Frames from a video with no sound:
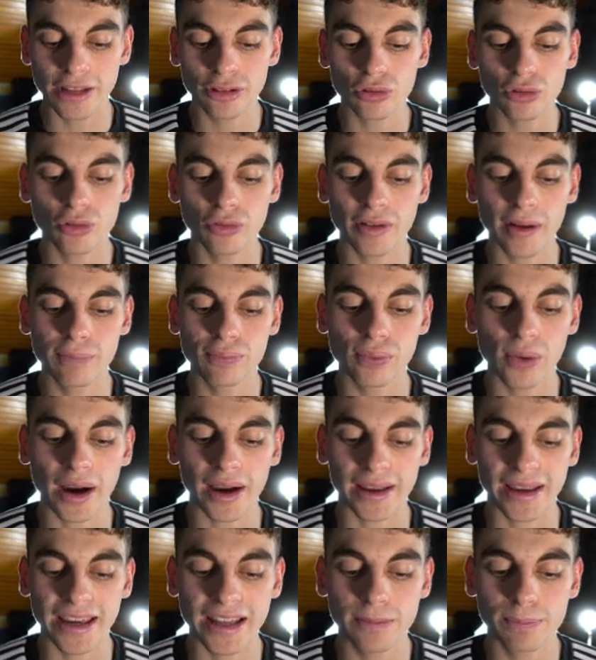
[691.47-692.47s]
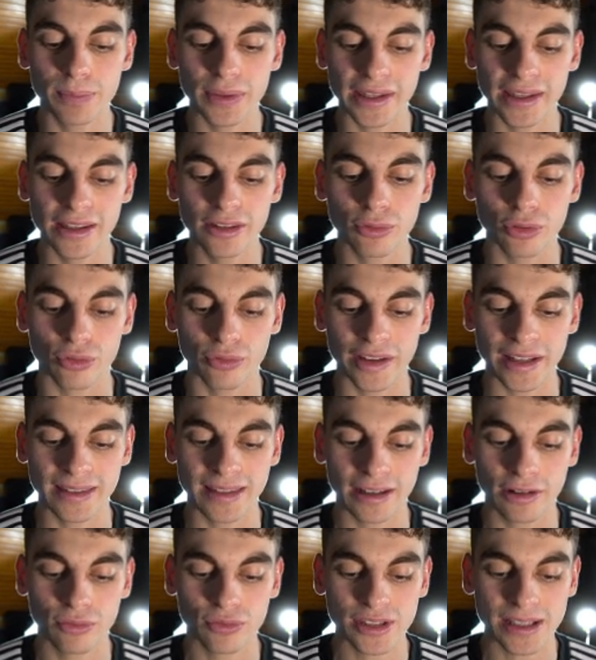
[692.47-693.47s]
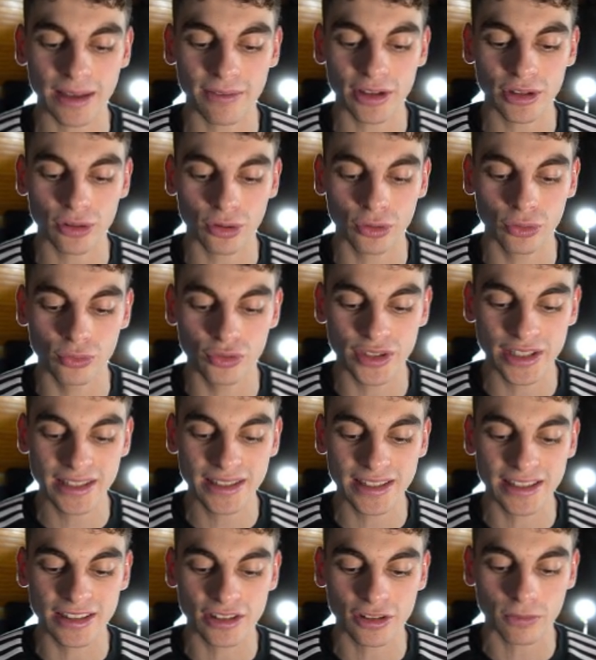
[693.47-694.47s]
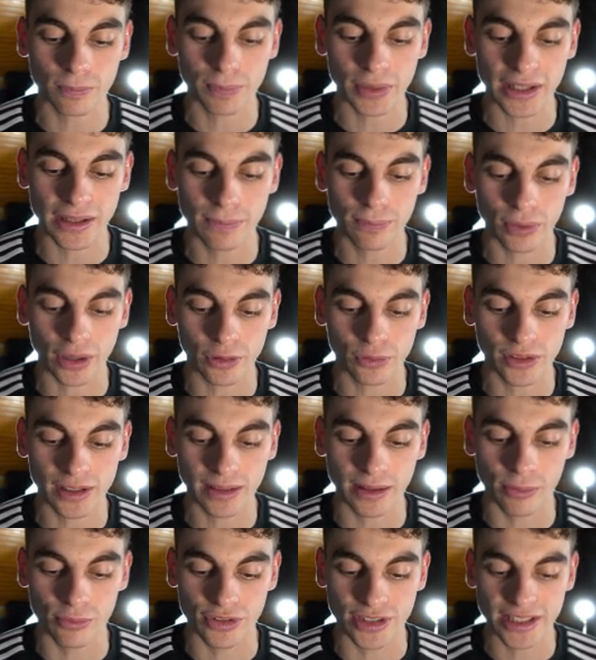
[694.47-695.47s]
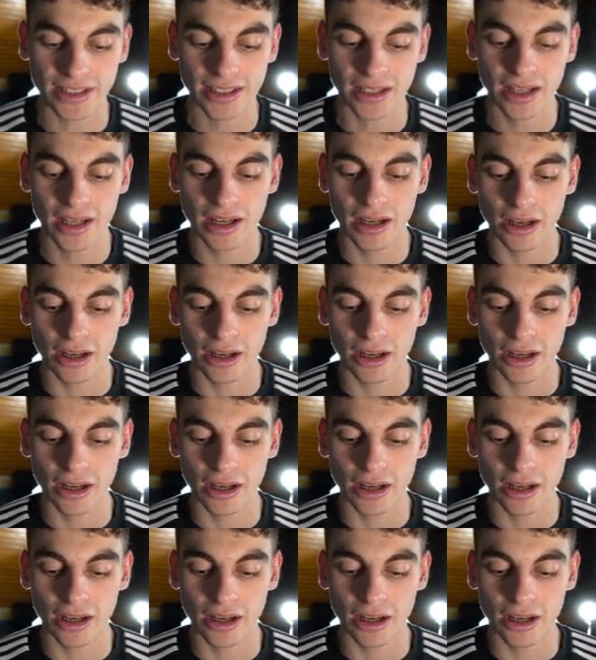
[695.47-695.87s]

et donc on va pouvoir être payé, donc on va être des conservateurs de musique qui sont payés pour écouter de la musique,